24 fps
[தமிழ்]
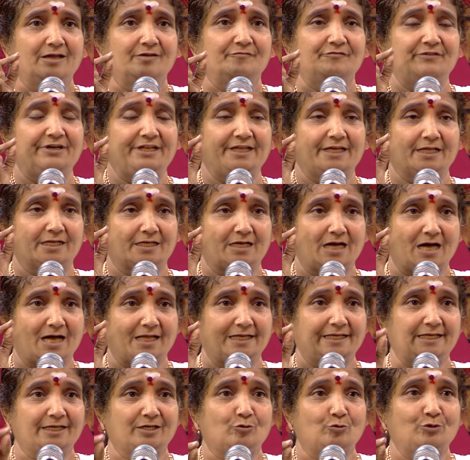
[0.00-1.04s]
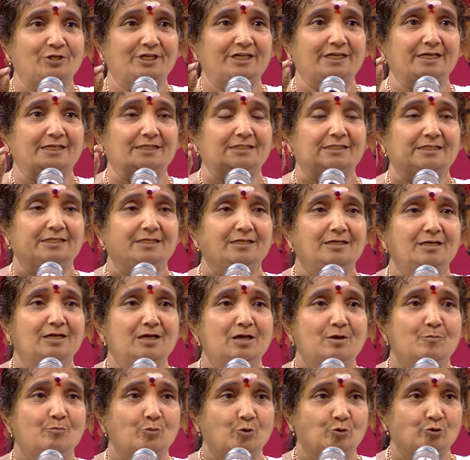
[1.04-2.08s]
விடியற் காலை குளிக்கிறது
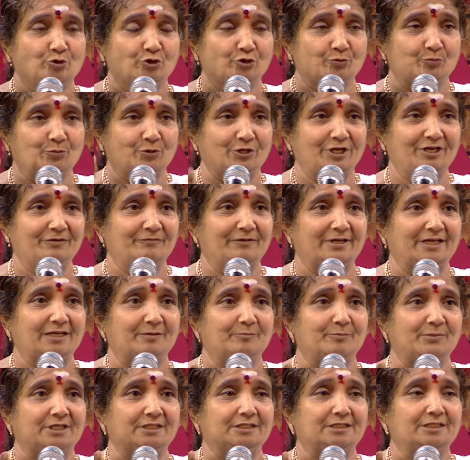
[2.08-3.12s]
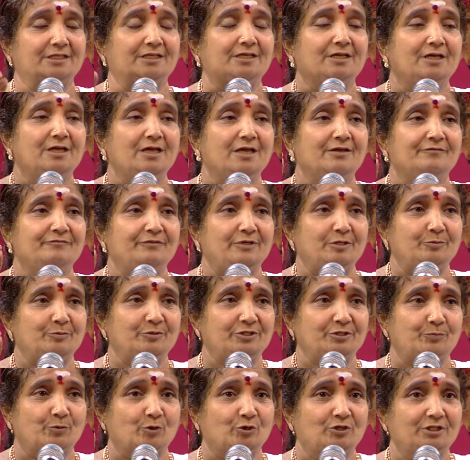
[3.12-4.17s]
மூன்று முறை வலம் வருது
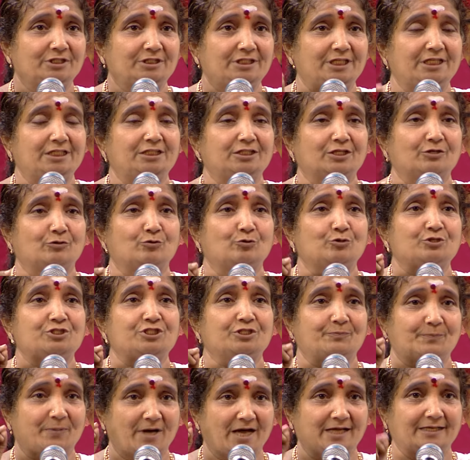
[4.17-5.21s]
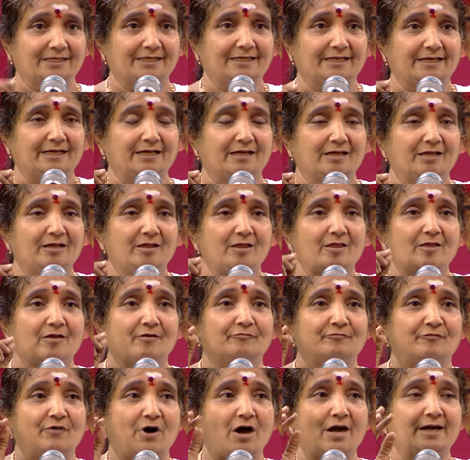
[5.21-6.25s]
வீபதி போட்டு தீர்த்தம் குடித்து பாருங்கள்
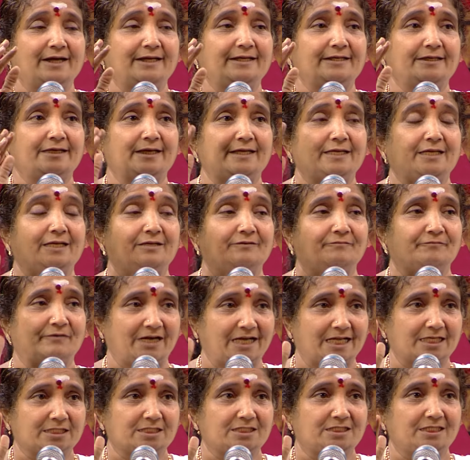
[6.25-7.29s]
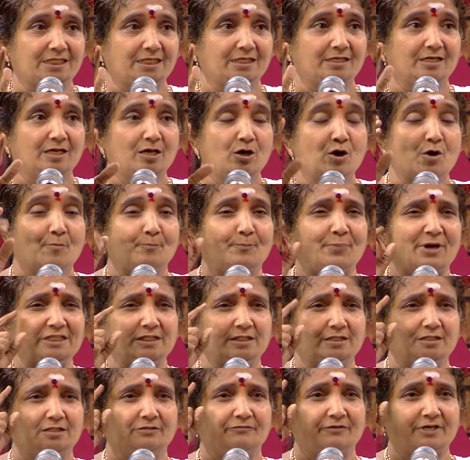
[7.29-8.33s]
வாழ்க்கையின் வளர்ச்சி
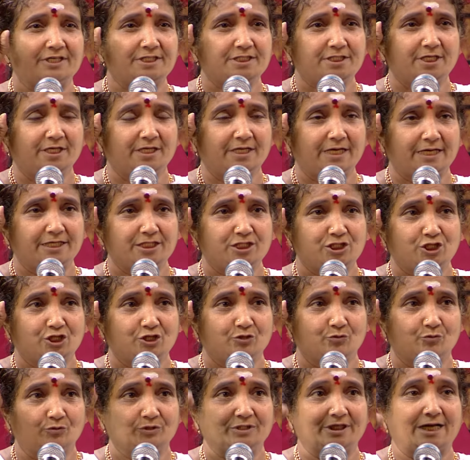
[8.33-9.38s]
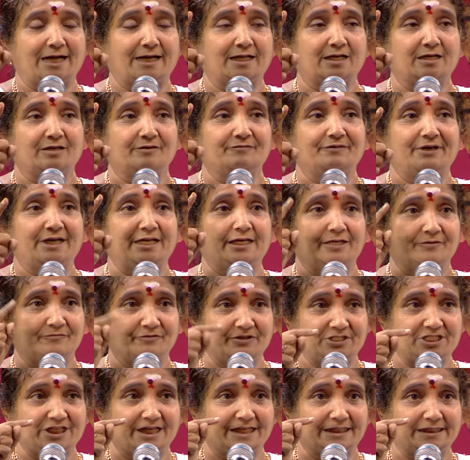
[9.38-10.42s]
பத்து வருஷம் கழித்து நடக்க வேண்டிய
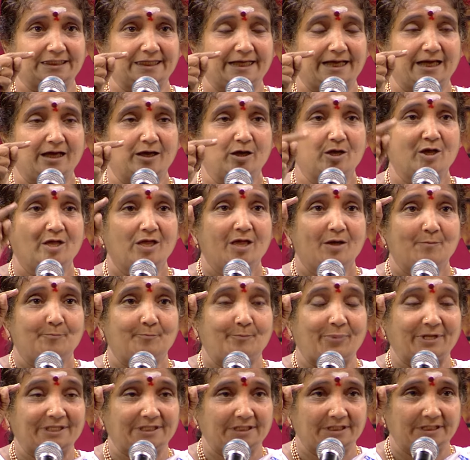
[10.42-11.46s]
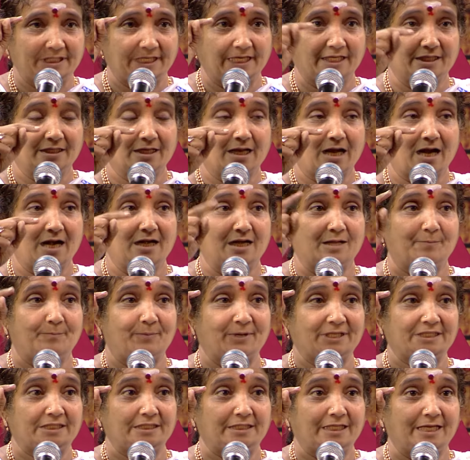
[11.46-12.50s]
விஷயத்த பத்தே நாளில்
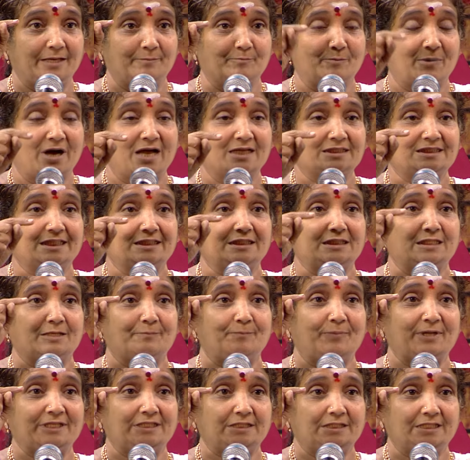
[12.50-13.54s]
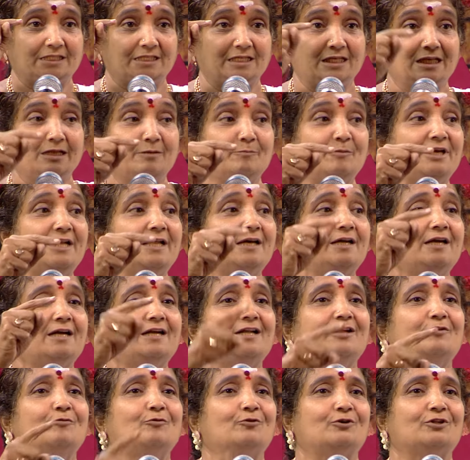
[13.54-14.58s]
பத்தே மாதத்தில் பத்து
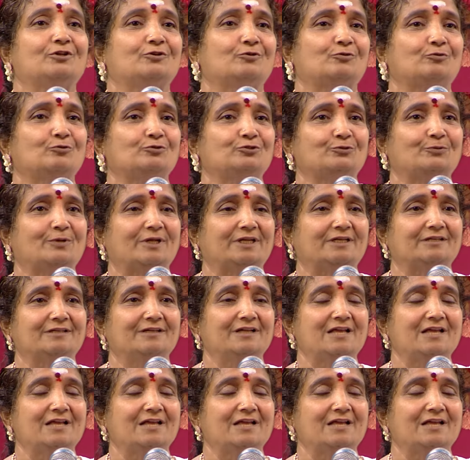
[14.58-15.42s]
நிமிடங்களில் உங்களுக்கு கொடுத்துருவார்